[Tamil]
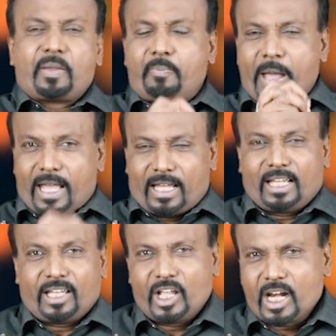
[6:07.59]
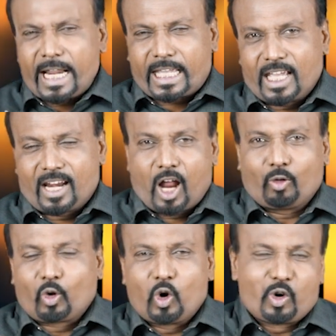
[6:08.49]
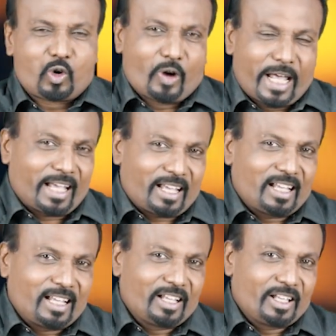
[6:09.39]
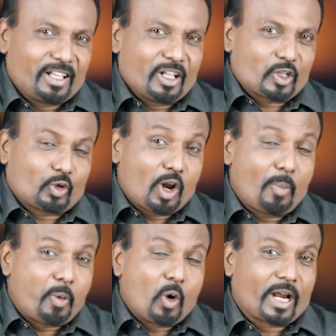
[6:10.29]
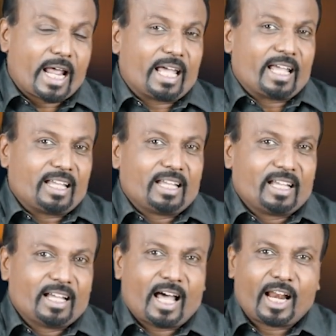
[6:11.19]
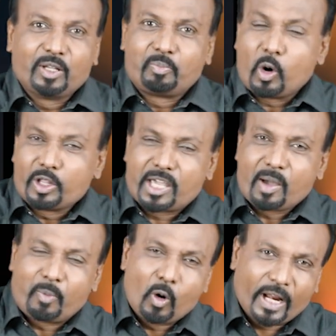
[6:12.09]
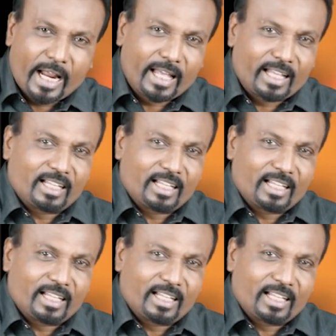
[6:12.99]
இப்போ இன்றைக்கு நான் உங்களோடு கூட சொல்லப்போகிற அல்லது போதிக்க போகிற